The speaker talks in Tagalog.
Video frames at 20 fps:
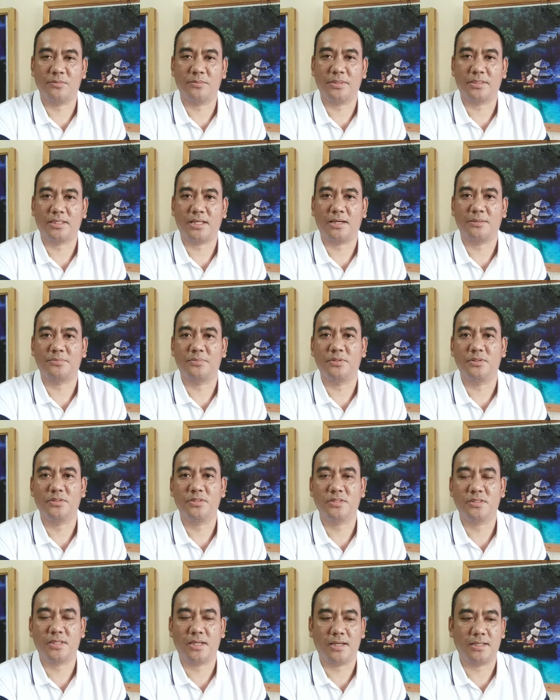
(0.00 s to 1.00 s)
matapos
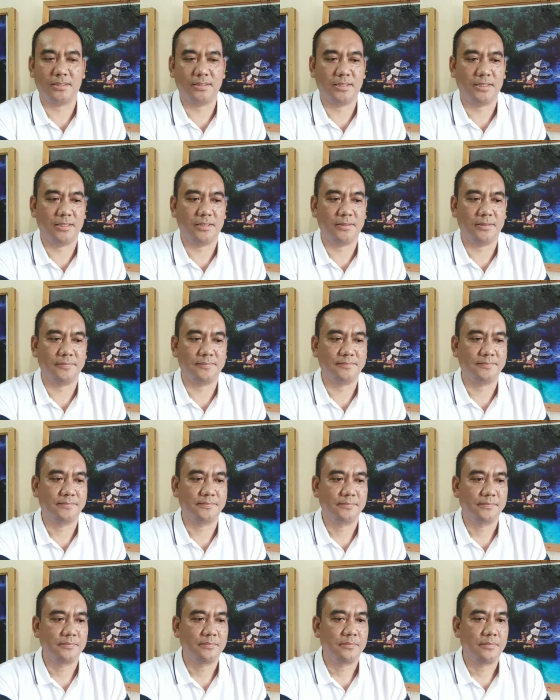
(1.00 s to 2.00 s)
sa ating
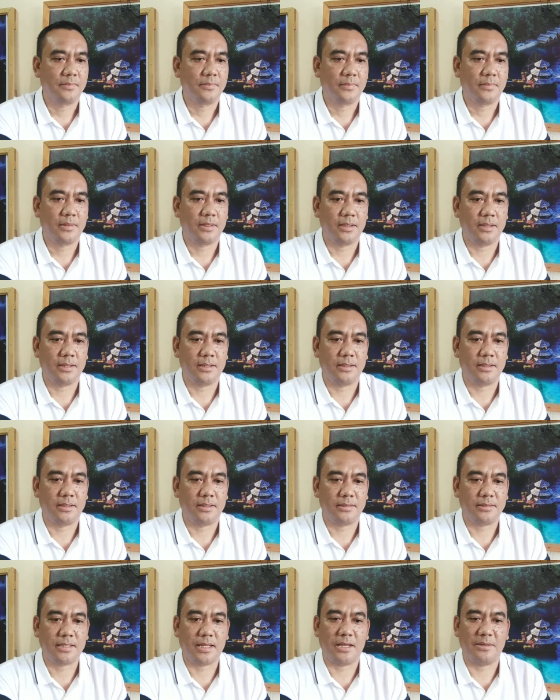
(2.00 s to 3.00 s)

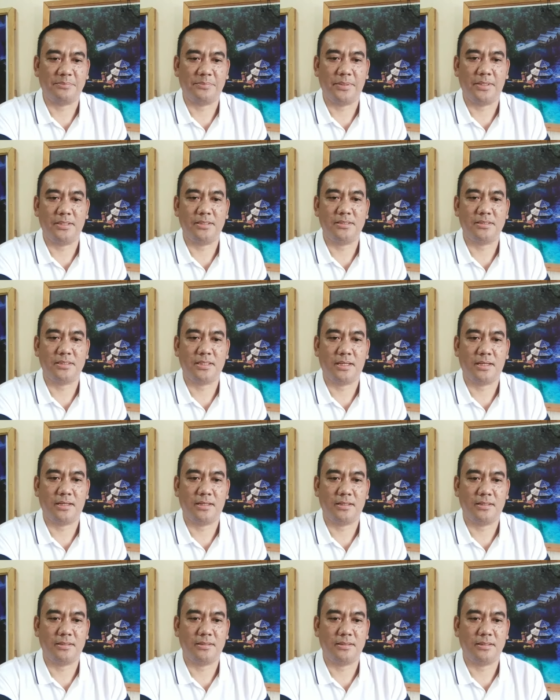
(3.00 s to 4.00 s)
uh, topic
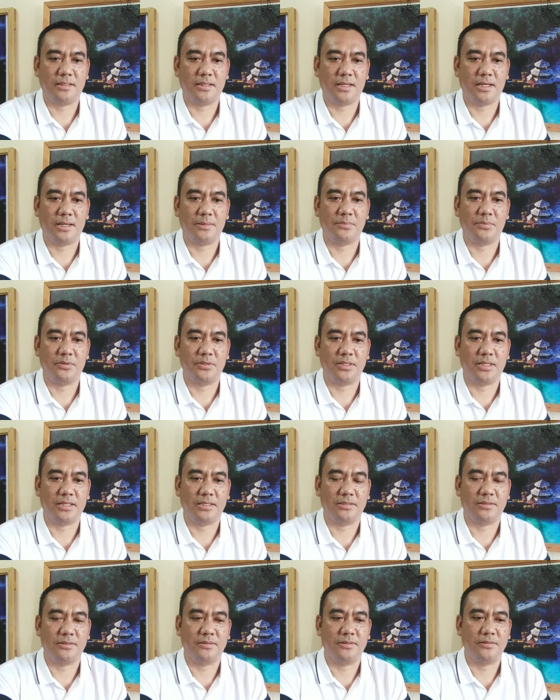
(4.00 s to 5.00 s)
sa hapon na
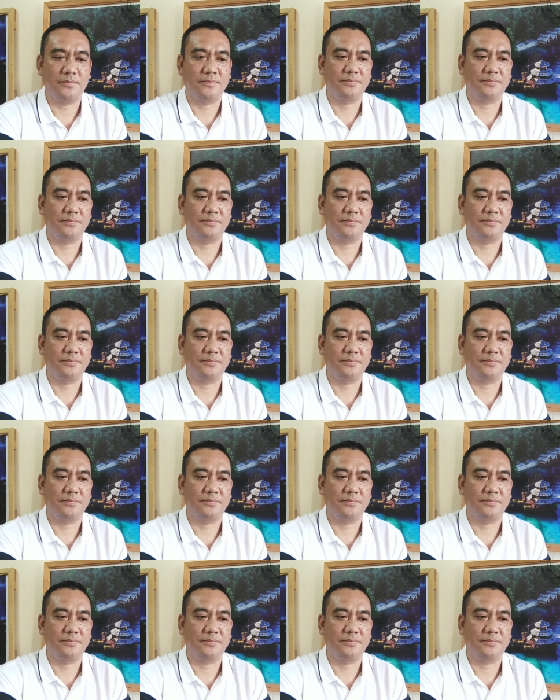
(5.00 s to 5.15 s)
ito.